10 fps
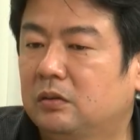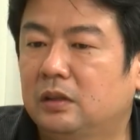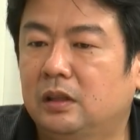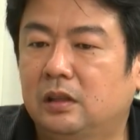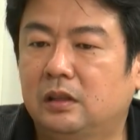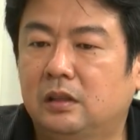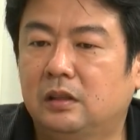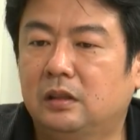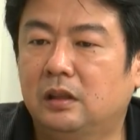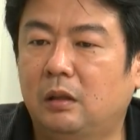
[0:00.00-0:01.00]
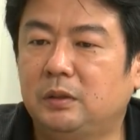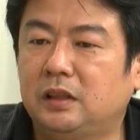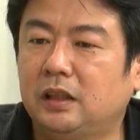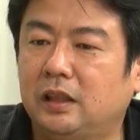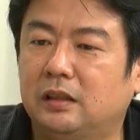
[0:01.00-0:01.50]
うん、でで安倍
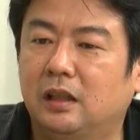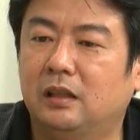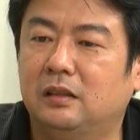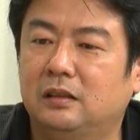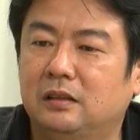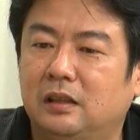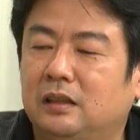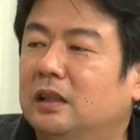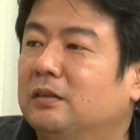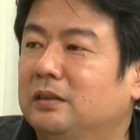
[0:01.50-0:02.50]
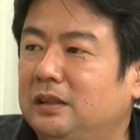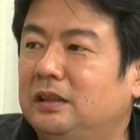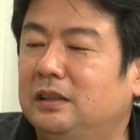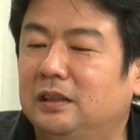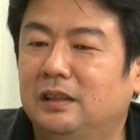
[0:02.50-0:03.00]
政権なんかができた時
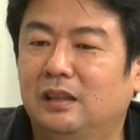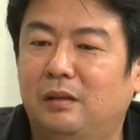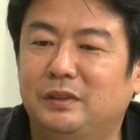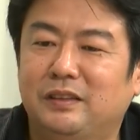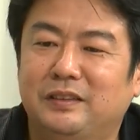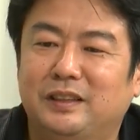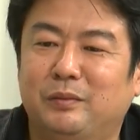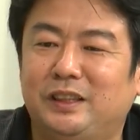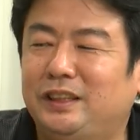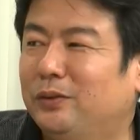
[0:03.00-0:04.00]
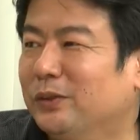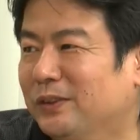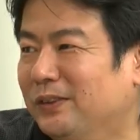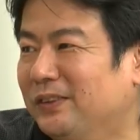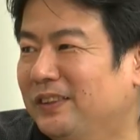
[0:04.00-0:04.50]
に安倍さんはしかも日教
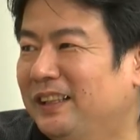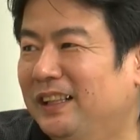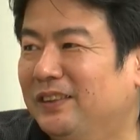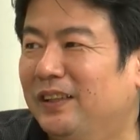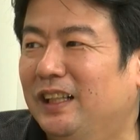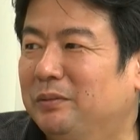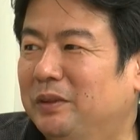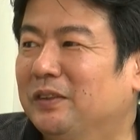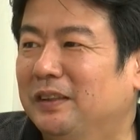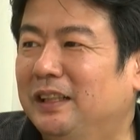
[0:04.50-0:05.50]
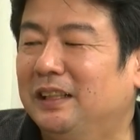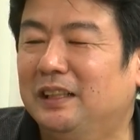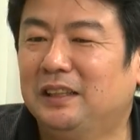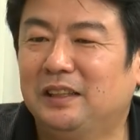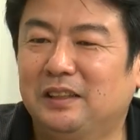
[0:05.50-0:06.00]
組批判とか始めるので、はい、
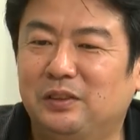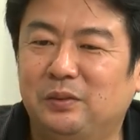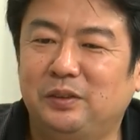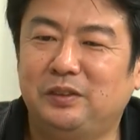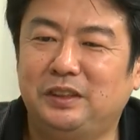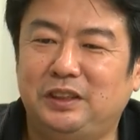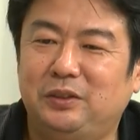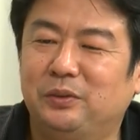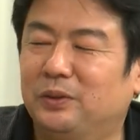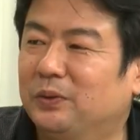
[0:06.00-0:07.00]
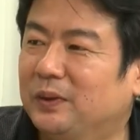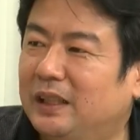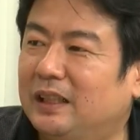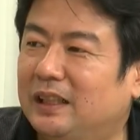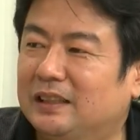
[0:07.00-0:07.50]
そういう日教組と
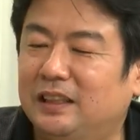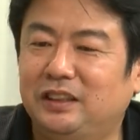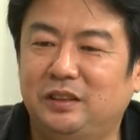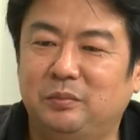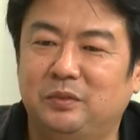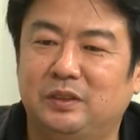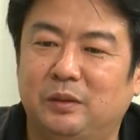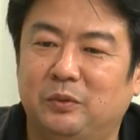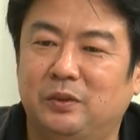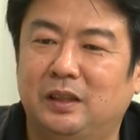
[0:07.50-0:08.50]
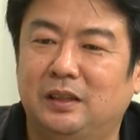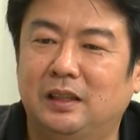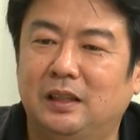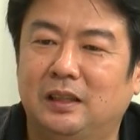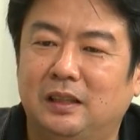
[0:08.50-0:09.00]
か朝日新聞っていうもの
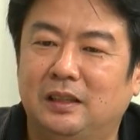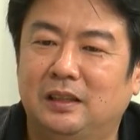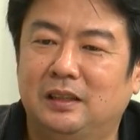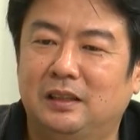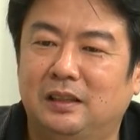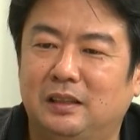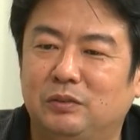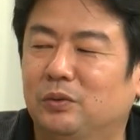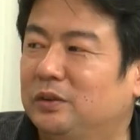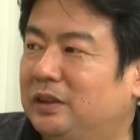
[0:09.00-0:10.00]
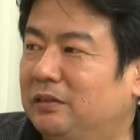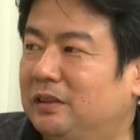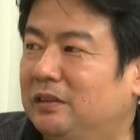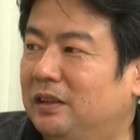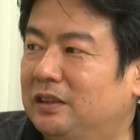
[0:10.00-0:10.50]
が、えー、嘘を言ってるっ
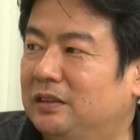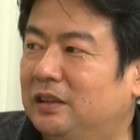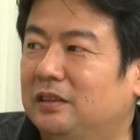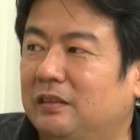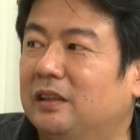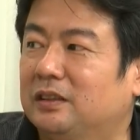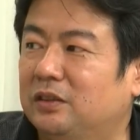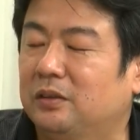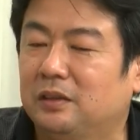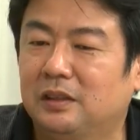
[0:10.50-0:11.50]
ていう話が出てきたわけですよ。